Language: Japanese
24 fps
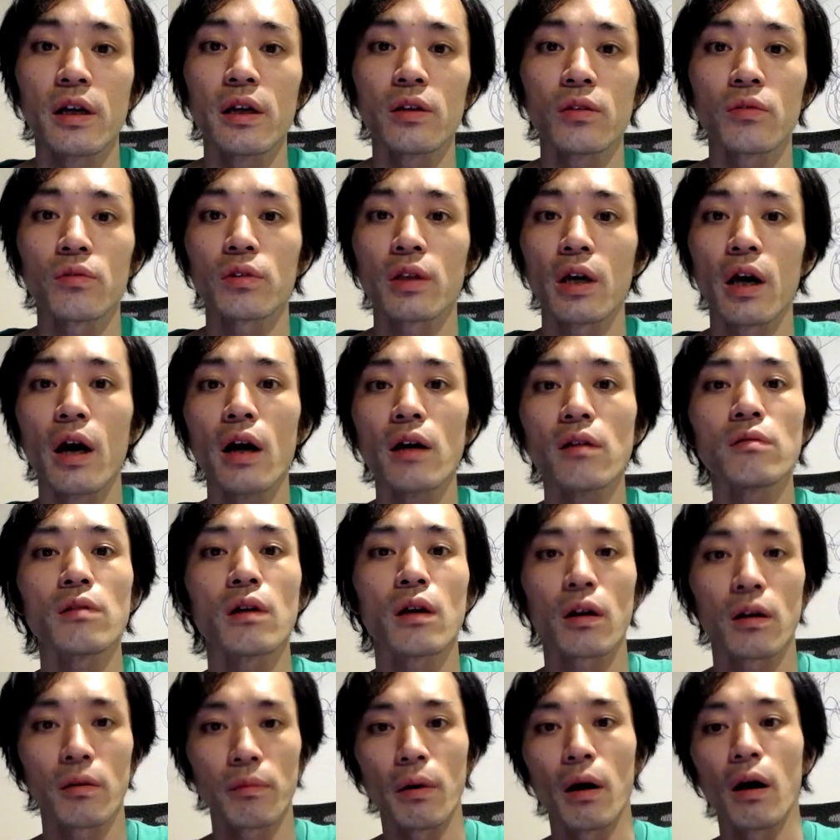いのであるな
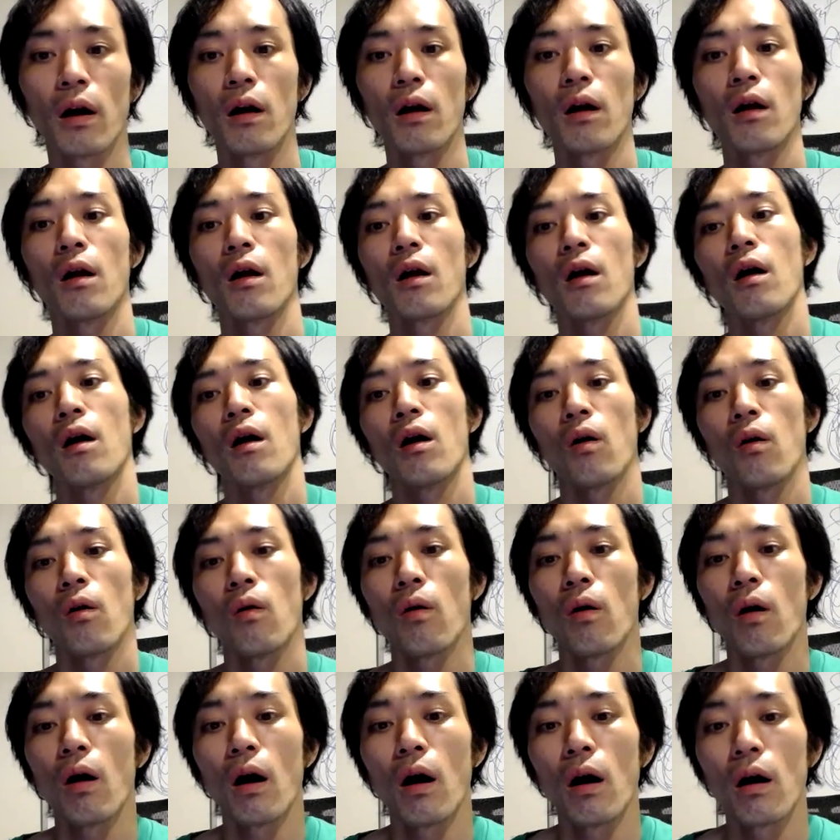らば
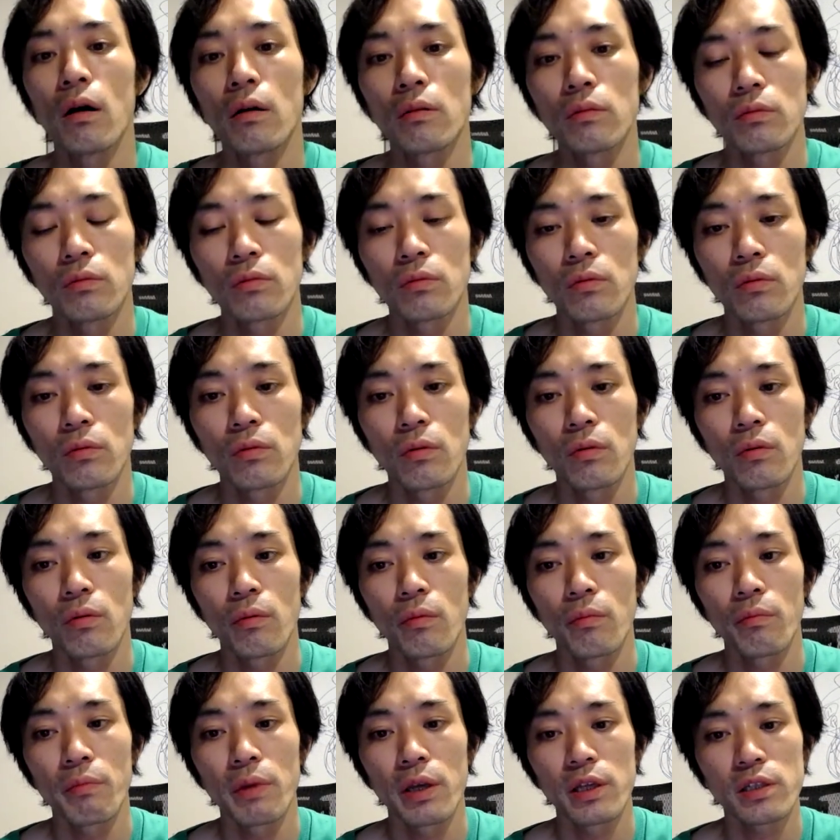あの
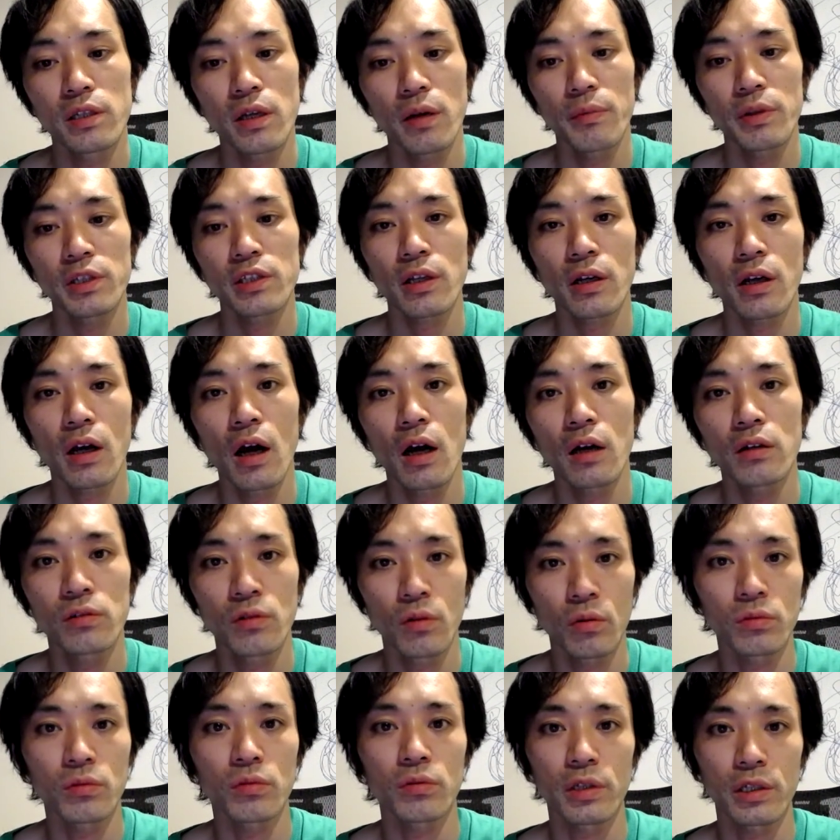めちゃめちゃ書く
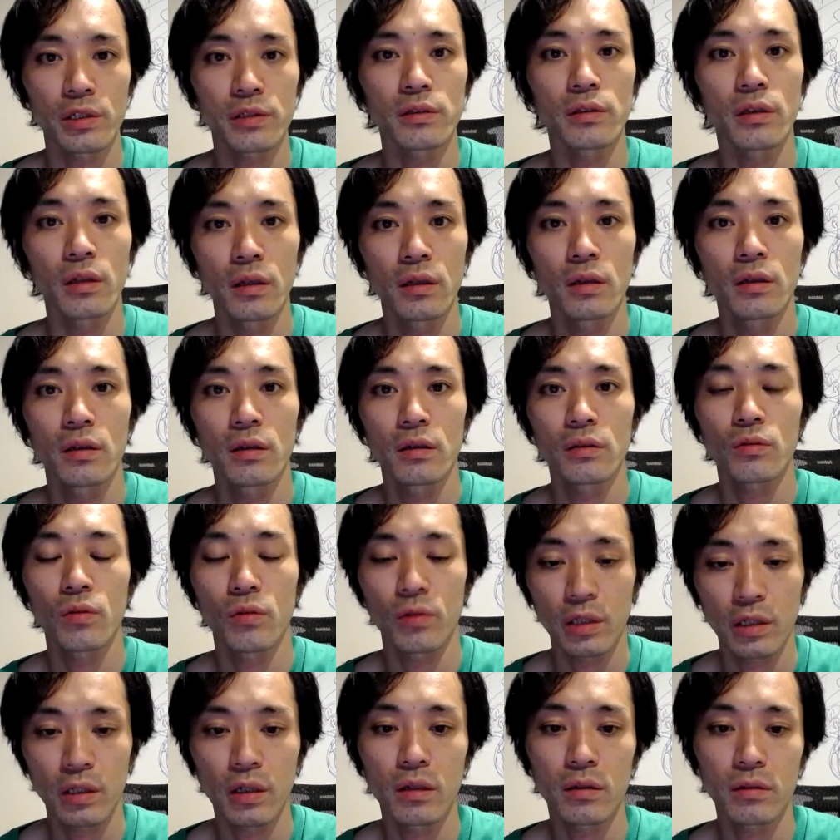ことですねと
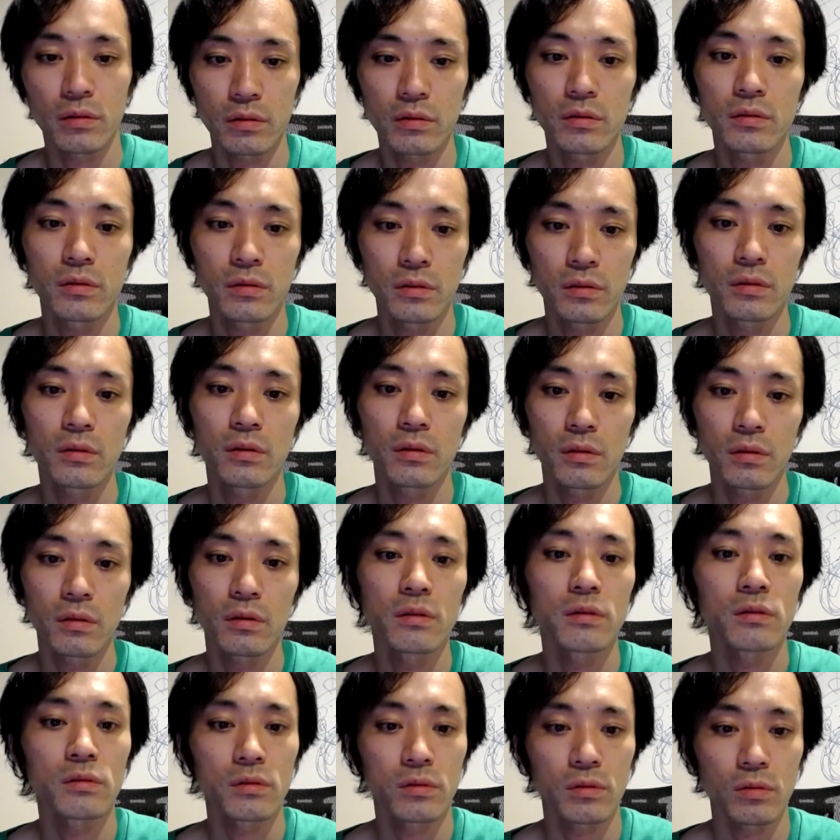にかく
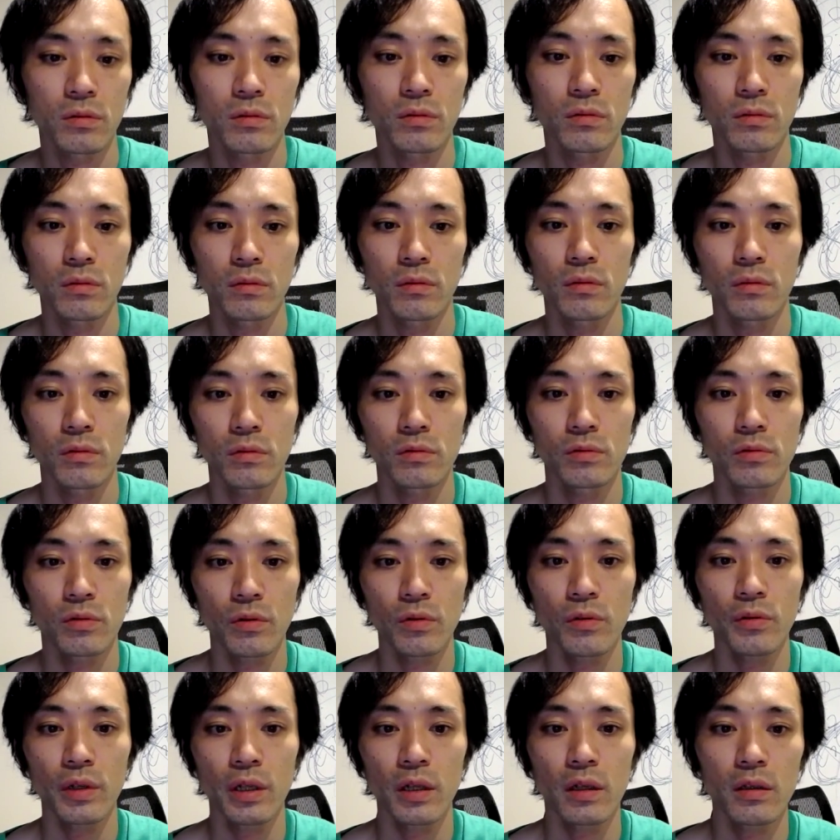そうそれ
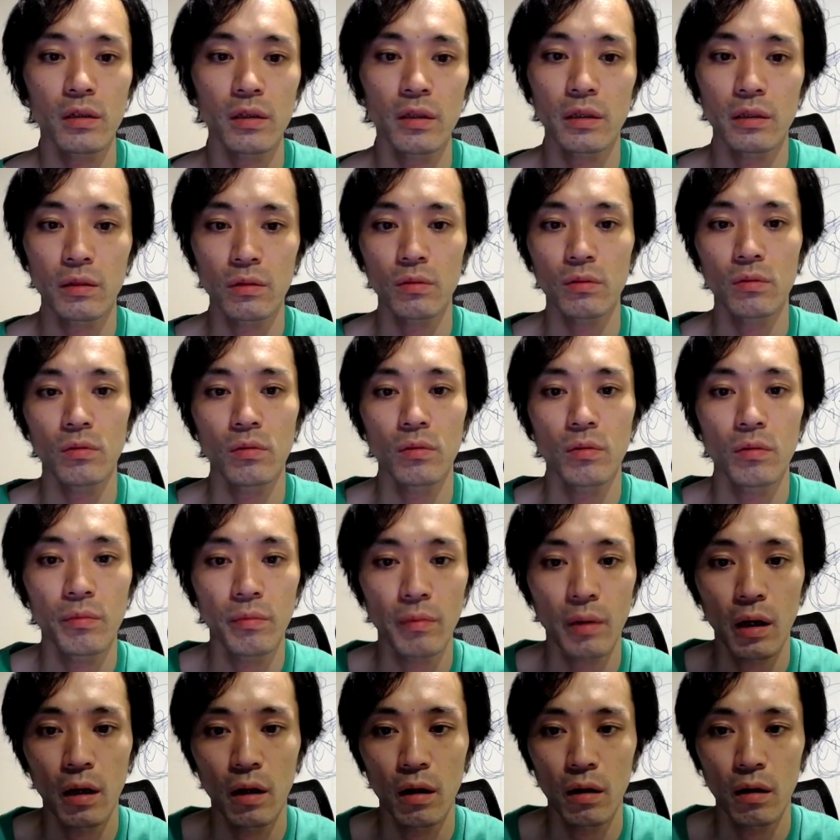をやらないと
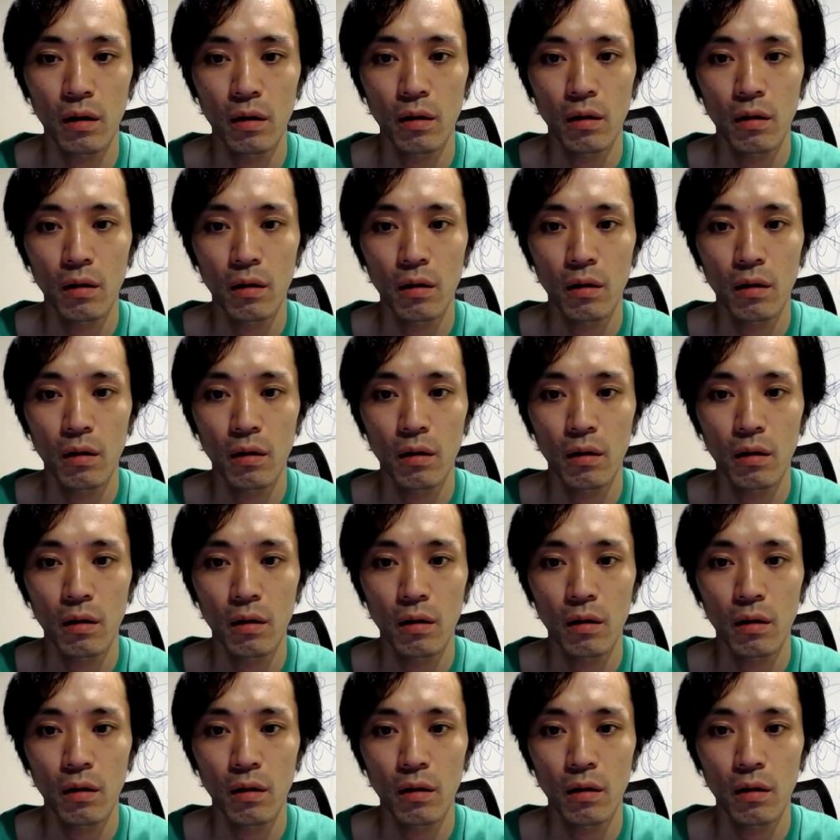まあ